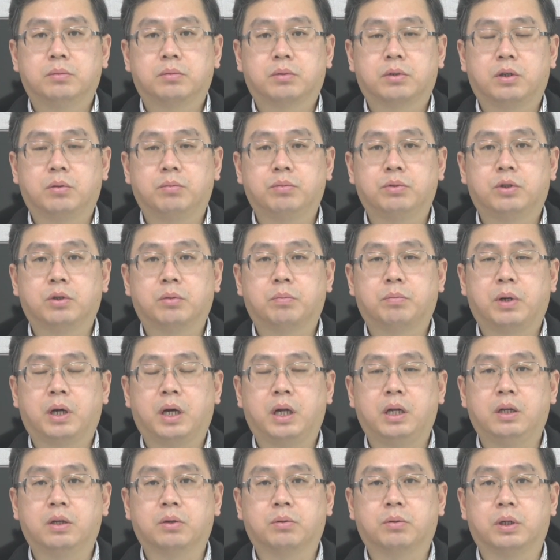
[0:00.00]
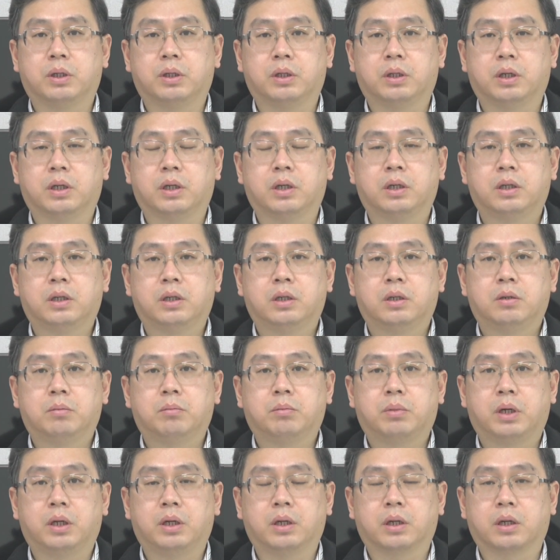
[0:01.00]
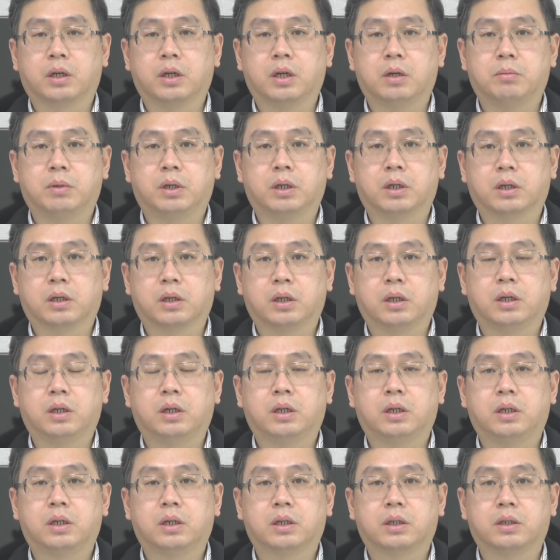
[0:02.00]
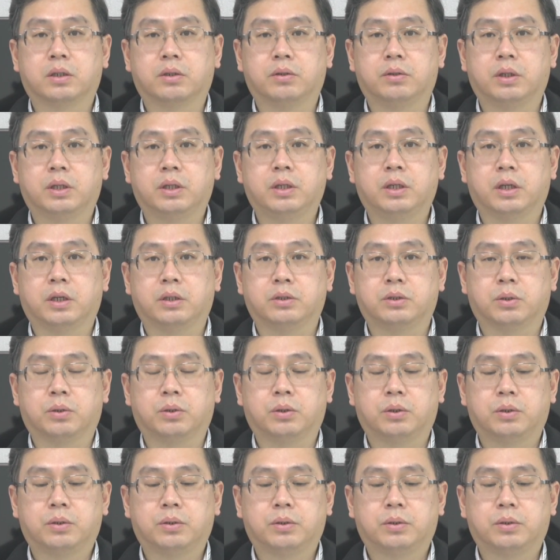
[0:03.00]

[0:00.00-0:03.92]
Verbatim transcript: 컴퓨터 팔려고 한다. 팔까 말까 그런다는 얘기죠.